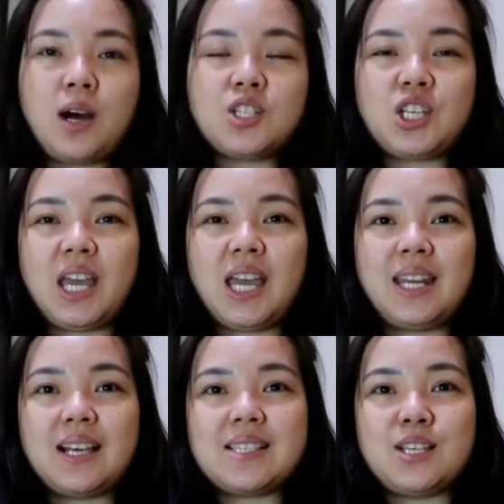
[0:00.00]
much
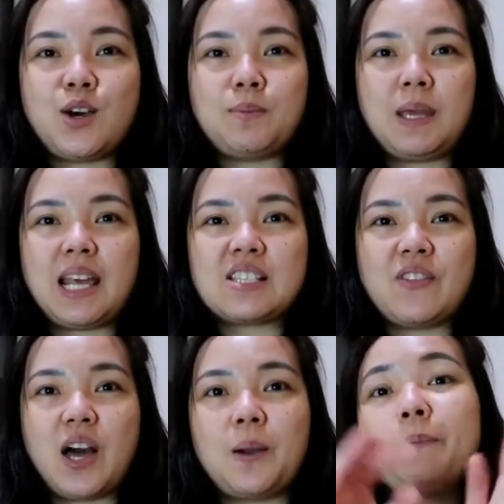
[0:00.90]
and I'll see you on my next
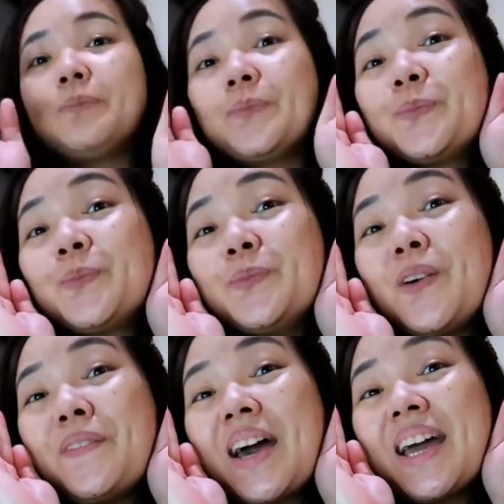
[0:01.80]
vlog.
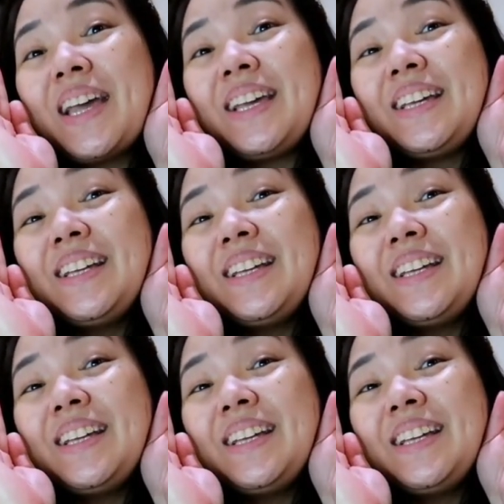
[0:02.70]
Bye-bye!